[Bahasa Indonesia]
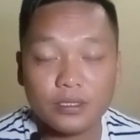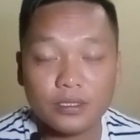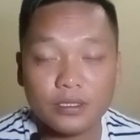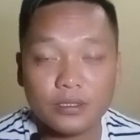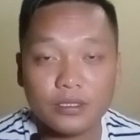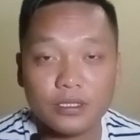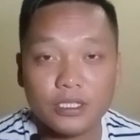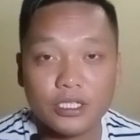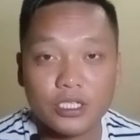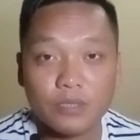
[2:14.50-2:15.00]

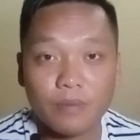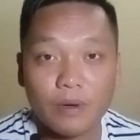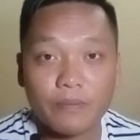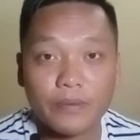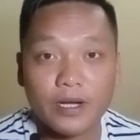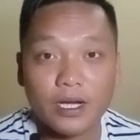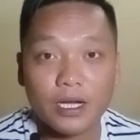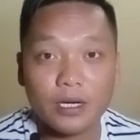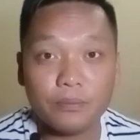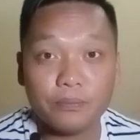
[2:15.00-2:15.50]

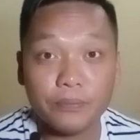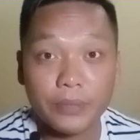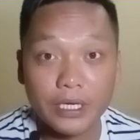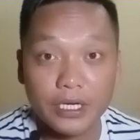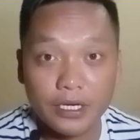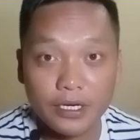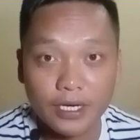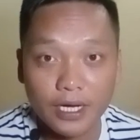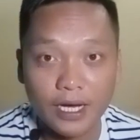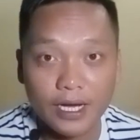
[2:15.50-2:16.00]
disebabkan
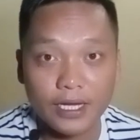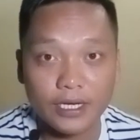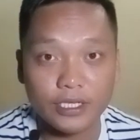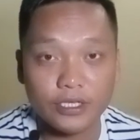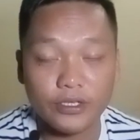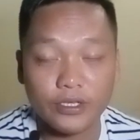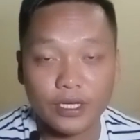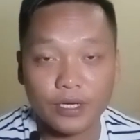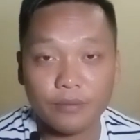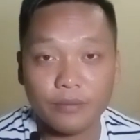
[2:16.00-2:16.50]
pendedahan
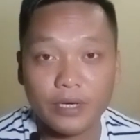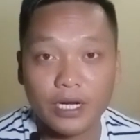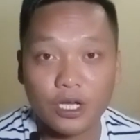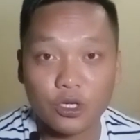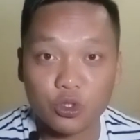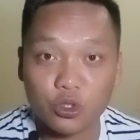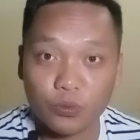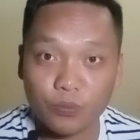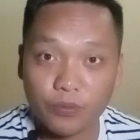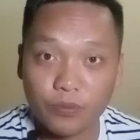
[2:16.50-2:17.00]
yang
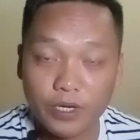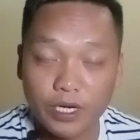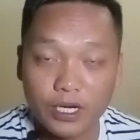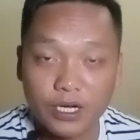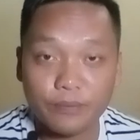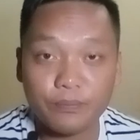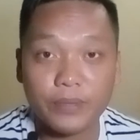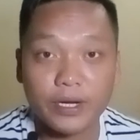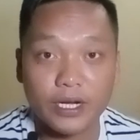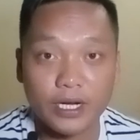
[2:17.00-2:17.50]

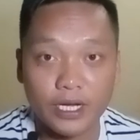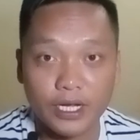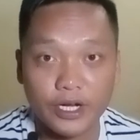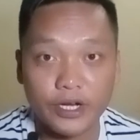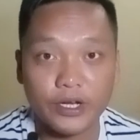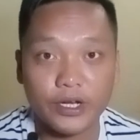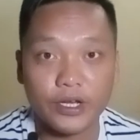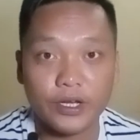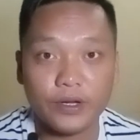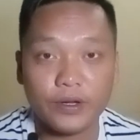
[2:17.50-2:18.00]
menakjubkan pada hari
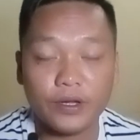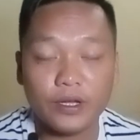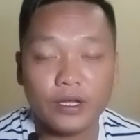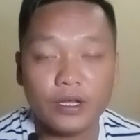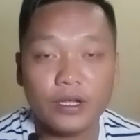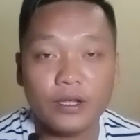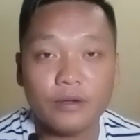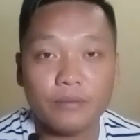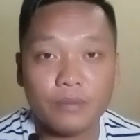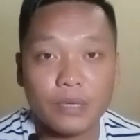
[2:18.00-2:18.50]
ini.
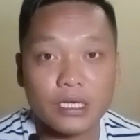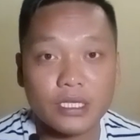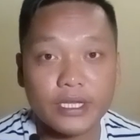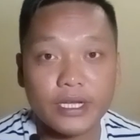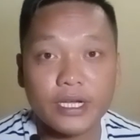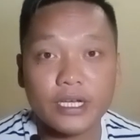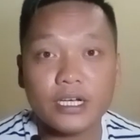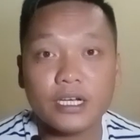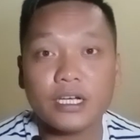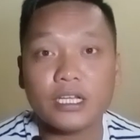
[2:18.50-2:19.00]

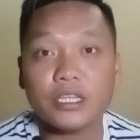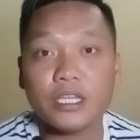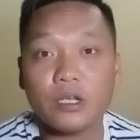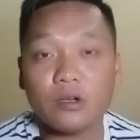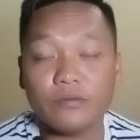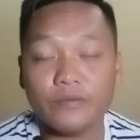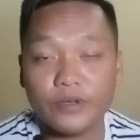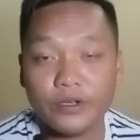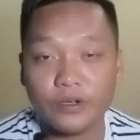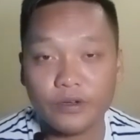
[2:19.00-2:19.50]
Pastikan Anda
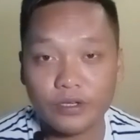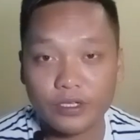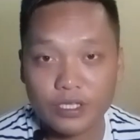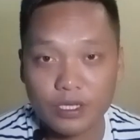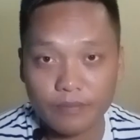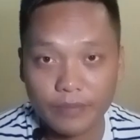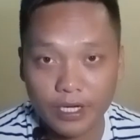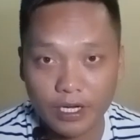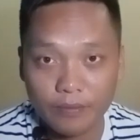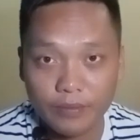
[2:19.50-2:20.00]
tengok video ini
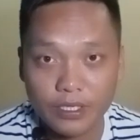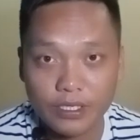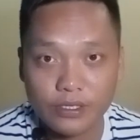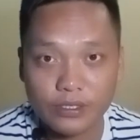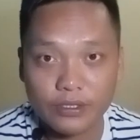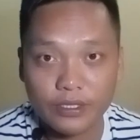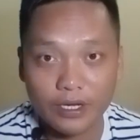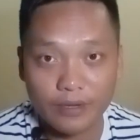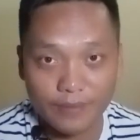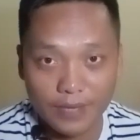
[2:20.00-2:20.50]
sampai habis.
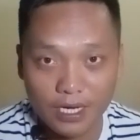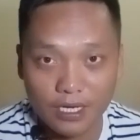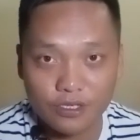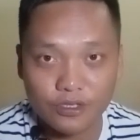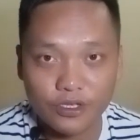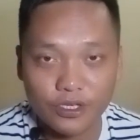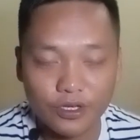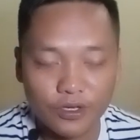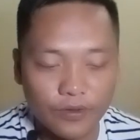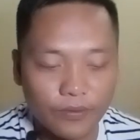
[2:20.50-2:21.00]
Terima
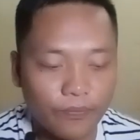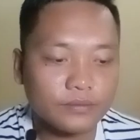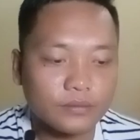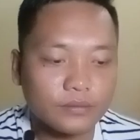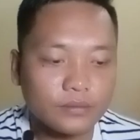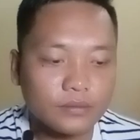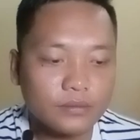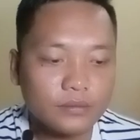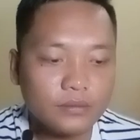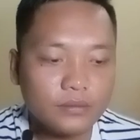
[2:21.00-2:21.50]
kasih.
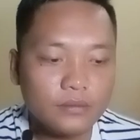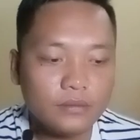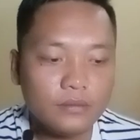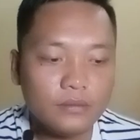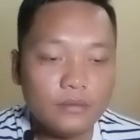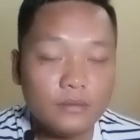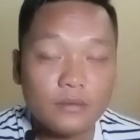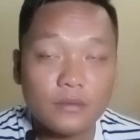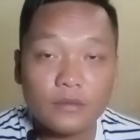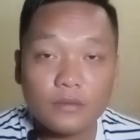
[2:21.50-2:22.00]

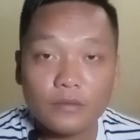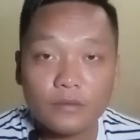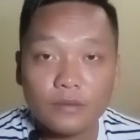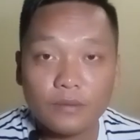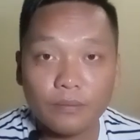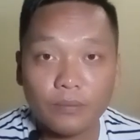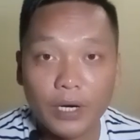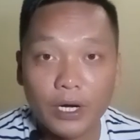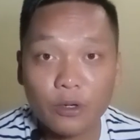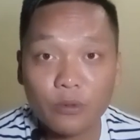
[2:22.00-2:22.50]

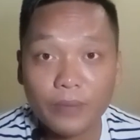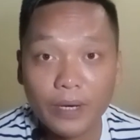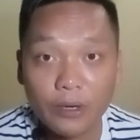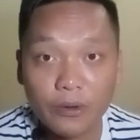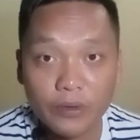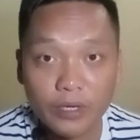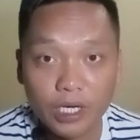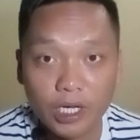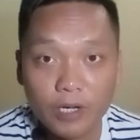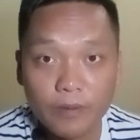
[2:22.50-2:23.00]

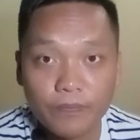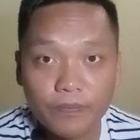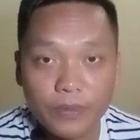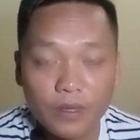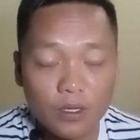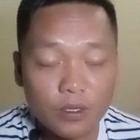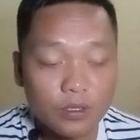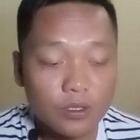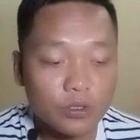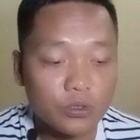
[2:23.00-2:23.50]
Baru-baru ini,
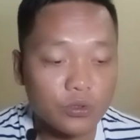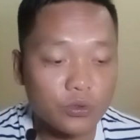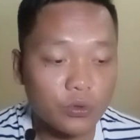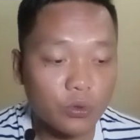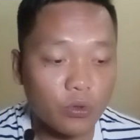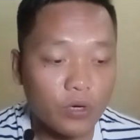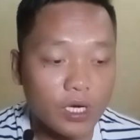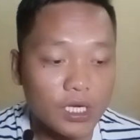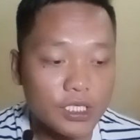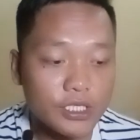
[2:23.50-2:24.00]

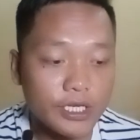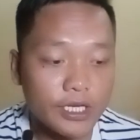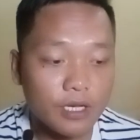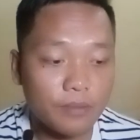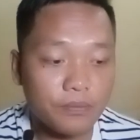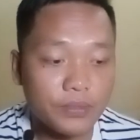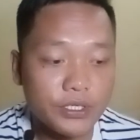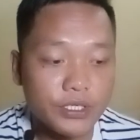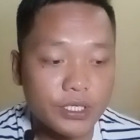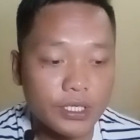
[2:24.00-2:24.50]
suruhan jaya
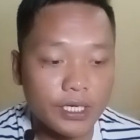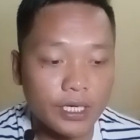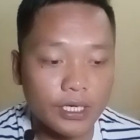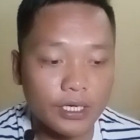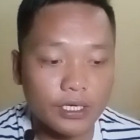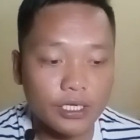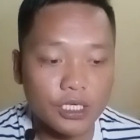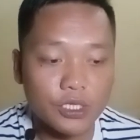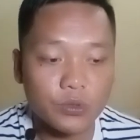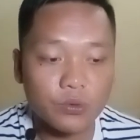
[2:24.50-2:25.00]
Pencegahan
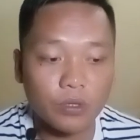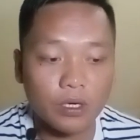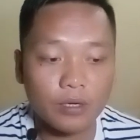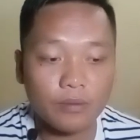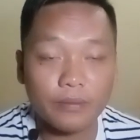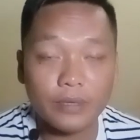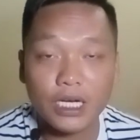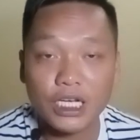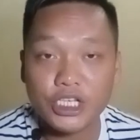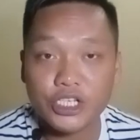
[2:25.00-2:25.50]
Rasuah
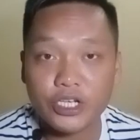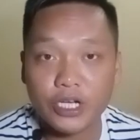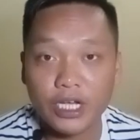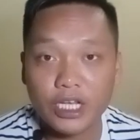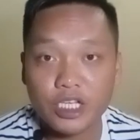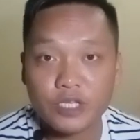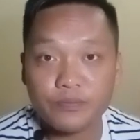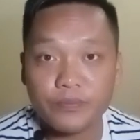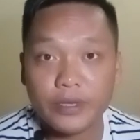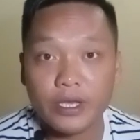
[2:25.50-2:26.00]
Malaysia
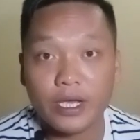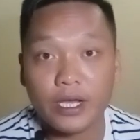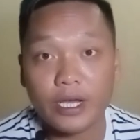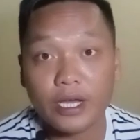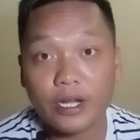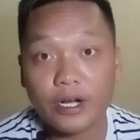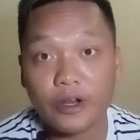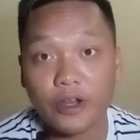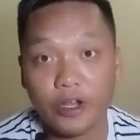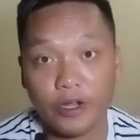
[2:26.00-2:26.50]

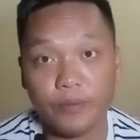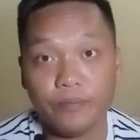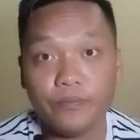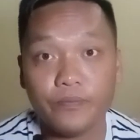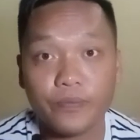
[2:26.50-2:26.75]
SPRM